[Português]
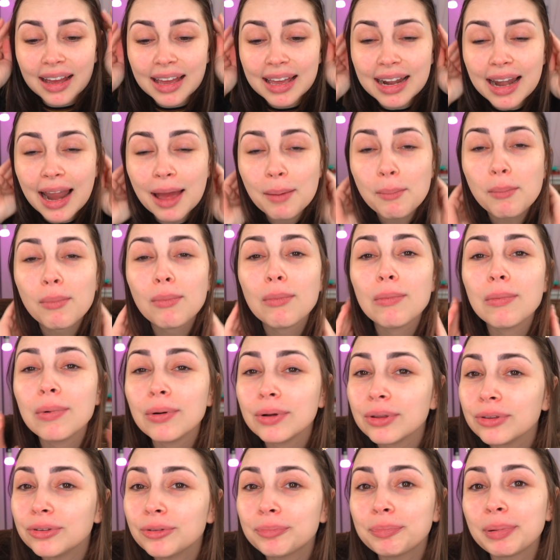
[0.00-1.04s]
ele é
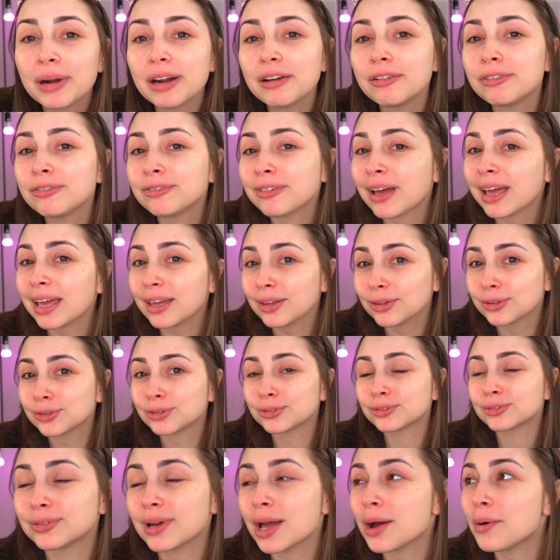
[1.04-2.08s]
muito
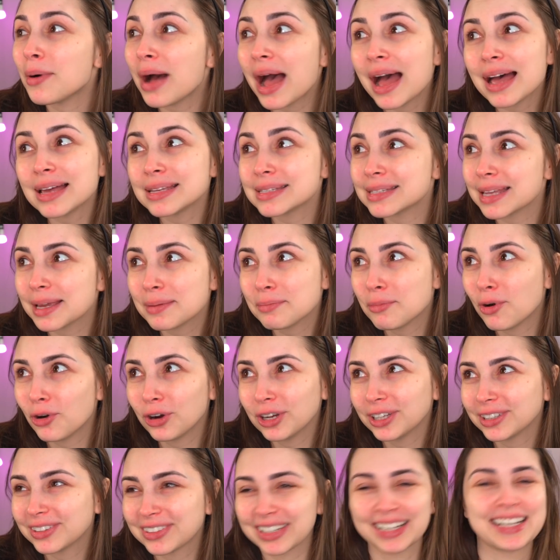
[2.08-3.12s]
perfeito. Eu arrasei
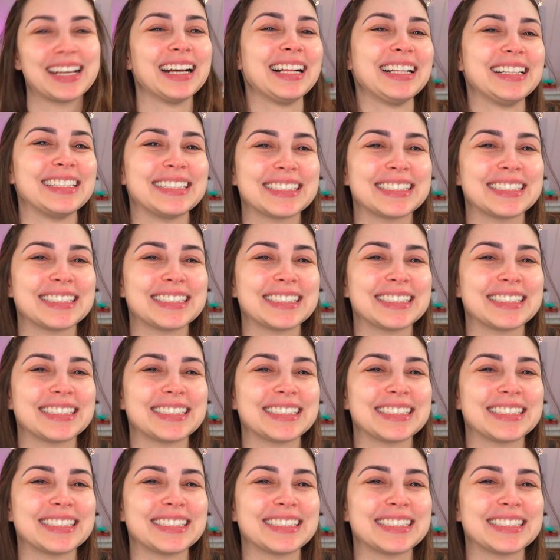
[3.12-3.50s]
muito aquelas,